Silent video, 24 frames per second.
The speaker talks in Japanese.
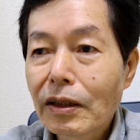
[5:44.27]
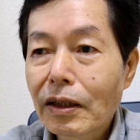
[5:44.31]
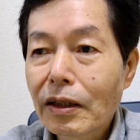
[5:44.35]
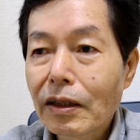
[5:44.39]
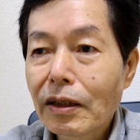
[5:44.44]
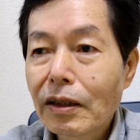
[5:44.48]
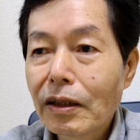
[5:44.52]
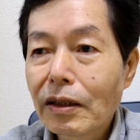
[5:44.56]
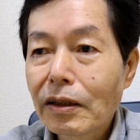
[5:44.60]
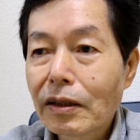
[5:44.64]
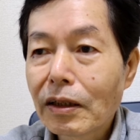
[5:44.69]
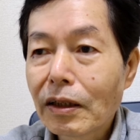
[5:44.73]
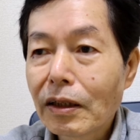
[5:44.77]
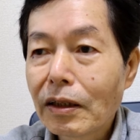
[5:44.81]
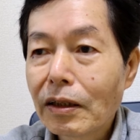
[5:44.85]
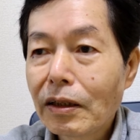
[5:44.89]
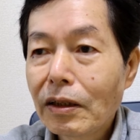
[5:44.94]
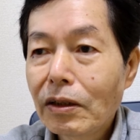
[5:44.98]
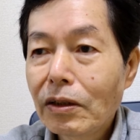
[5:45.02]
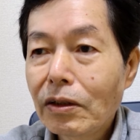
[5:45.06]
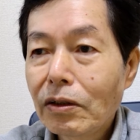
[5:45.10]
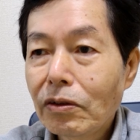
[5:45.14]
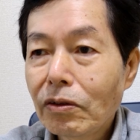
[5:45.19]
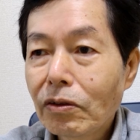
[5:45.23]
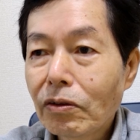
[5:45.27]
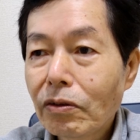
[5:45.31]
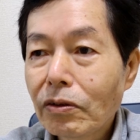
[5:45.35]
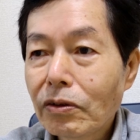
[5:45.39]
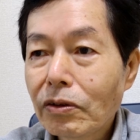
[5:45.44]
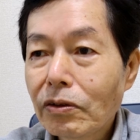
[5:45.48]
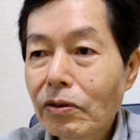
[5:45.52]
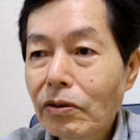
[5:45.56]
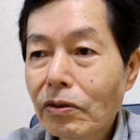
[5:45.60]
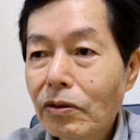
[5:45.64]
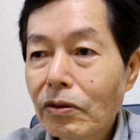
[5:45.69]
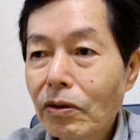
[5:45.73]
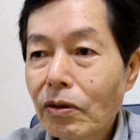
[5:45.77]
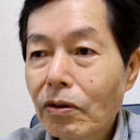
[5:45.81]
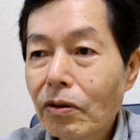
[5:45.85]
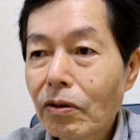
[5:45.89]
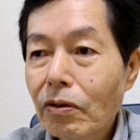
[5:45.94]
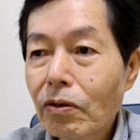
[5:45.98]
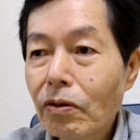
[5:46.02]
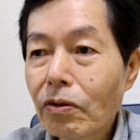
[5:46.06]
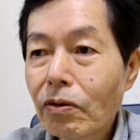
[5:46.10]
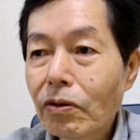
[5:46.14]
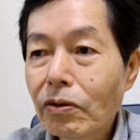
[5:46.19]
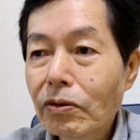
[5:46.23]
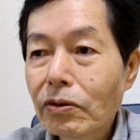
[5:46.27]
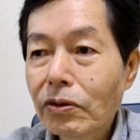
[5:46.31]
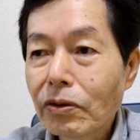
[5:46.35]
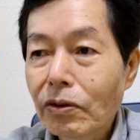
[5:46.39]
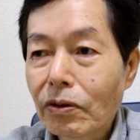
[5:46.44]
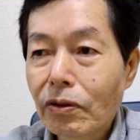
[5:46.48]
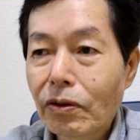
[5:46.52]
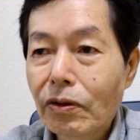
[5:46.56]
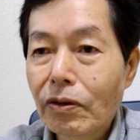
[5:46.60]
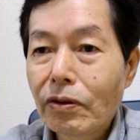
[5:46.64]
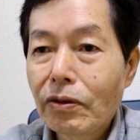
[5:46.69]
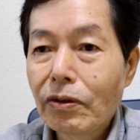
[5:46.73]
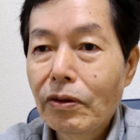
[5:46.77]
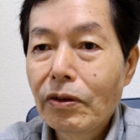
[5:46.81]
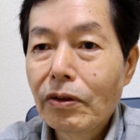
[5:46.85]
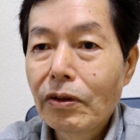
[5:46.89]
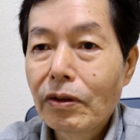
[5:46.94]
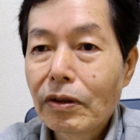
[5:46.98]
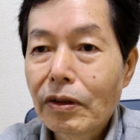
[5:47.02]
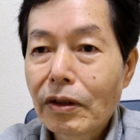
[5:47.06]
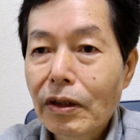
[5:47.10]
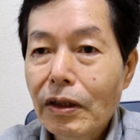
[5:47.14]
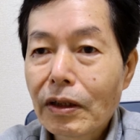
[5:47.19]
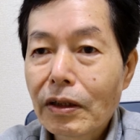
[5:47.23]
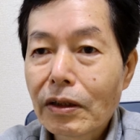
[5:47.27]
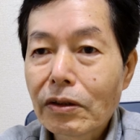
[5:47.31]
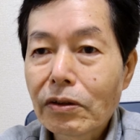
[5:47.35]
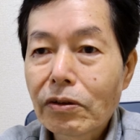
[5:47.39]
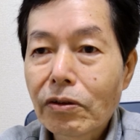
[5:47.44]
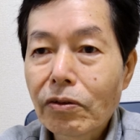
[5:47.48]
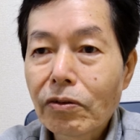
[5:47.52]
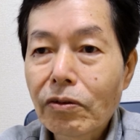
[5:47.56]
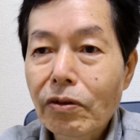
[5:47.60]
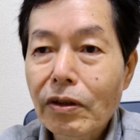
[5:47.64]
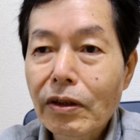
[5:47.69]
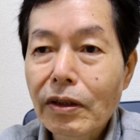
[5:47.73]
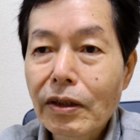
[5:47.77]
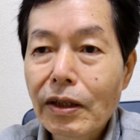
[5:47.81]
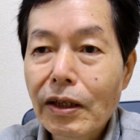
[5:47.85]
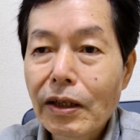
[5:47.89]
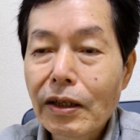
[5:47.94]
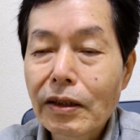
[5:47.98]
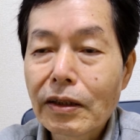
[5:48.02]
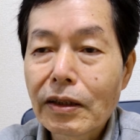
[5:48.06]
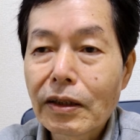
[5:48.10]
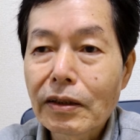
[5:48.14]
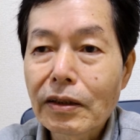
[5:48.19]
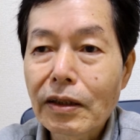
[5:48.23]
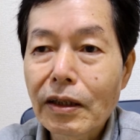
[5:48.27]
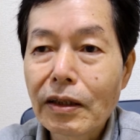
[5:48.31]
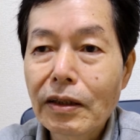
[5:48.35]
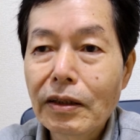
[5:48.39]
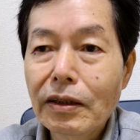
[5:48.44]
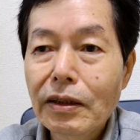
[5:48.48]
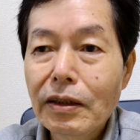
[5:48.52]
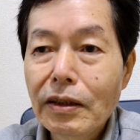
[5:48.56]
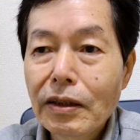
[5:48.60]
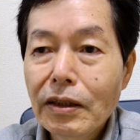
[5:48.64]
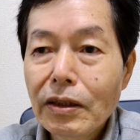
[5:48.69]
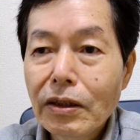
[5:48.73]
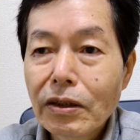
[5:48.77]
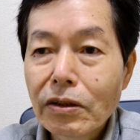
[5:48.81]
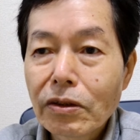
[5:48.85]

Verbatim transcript: 書かれた老中の宝書が届けられた際、